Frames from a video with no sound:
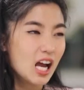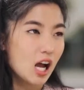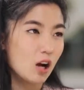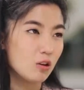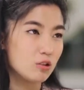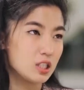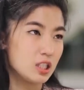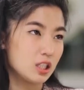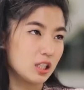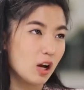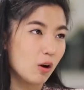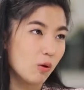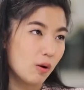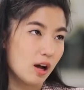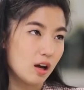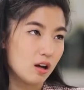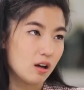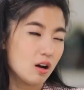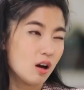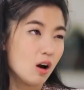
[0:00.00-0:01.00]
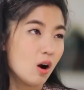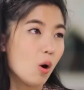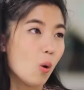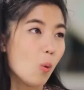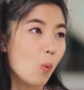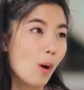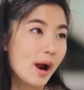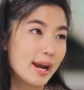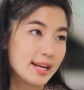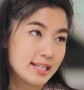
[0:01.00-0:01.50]
เอาจริงเราอ่ะ
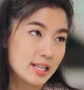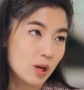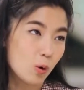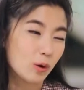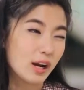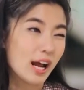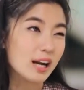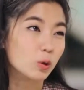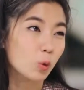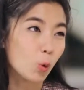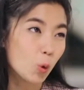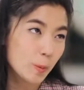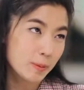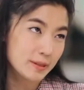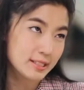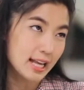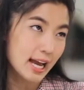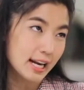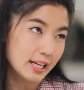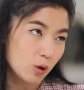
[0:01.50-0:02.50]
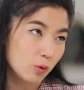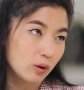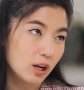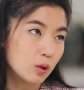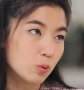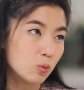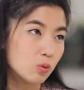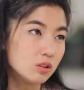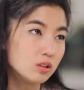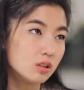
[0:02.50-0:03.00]
วัยเดียวกันคุยภาษาเดียวกั
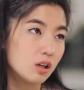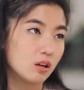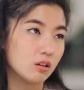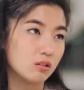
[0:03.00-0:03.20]
นรู้เรื่